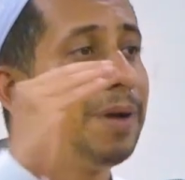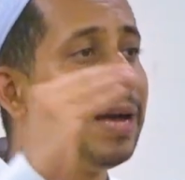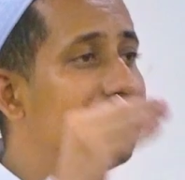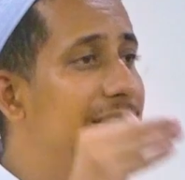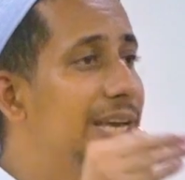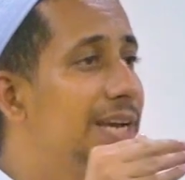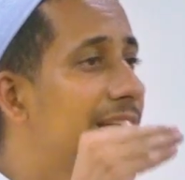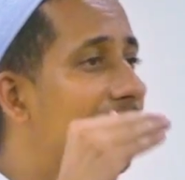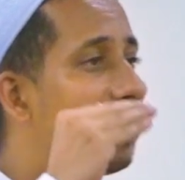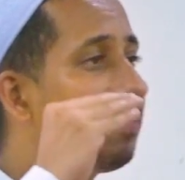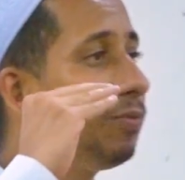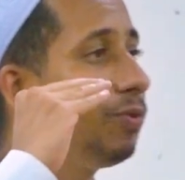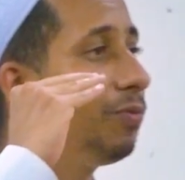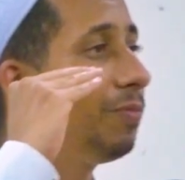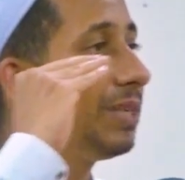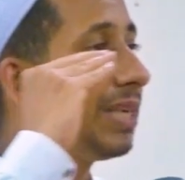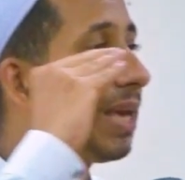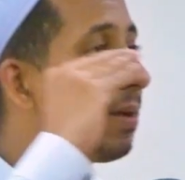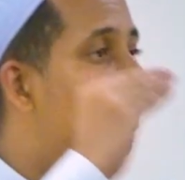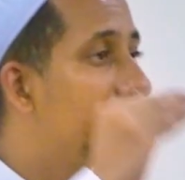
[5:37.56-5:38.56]
banyak
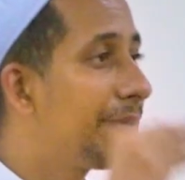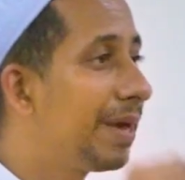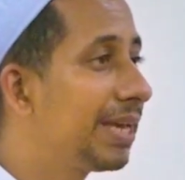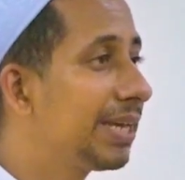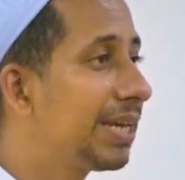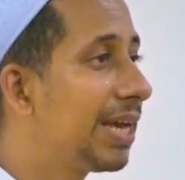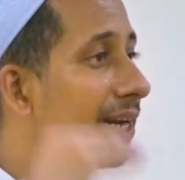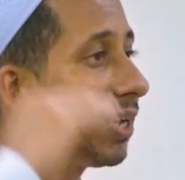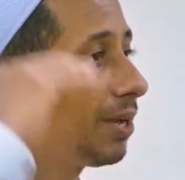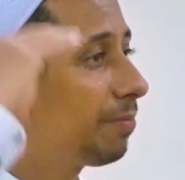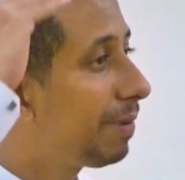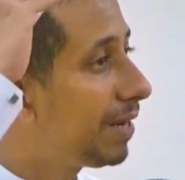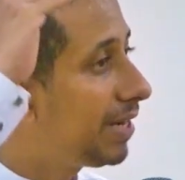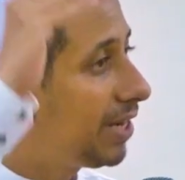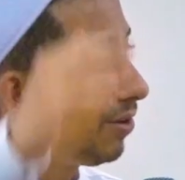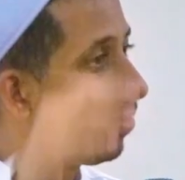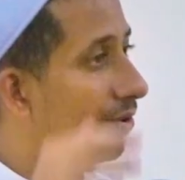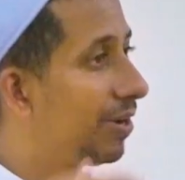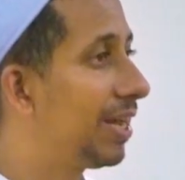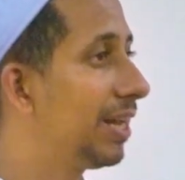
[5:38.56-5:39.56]
kamu menyampaikan
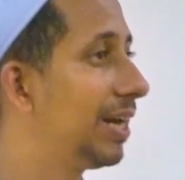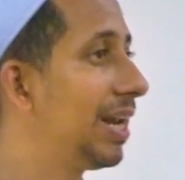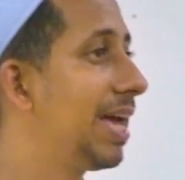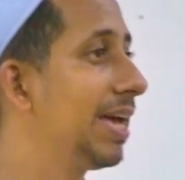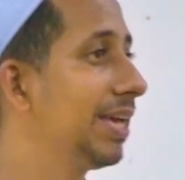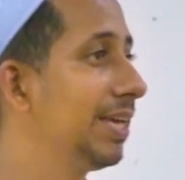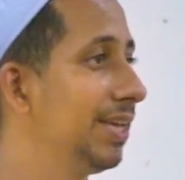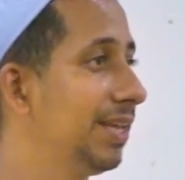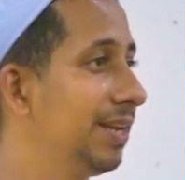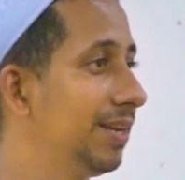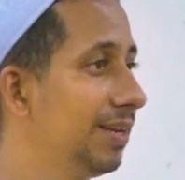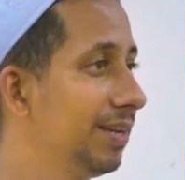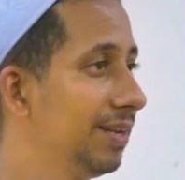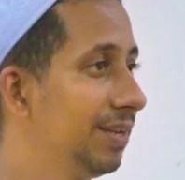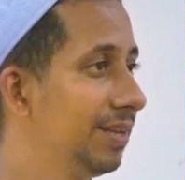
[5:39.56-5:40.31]
kepada orang lain.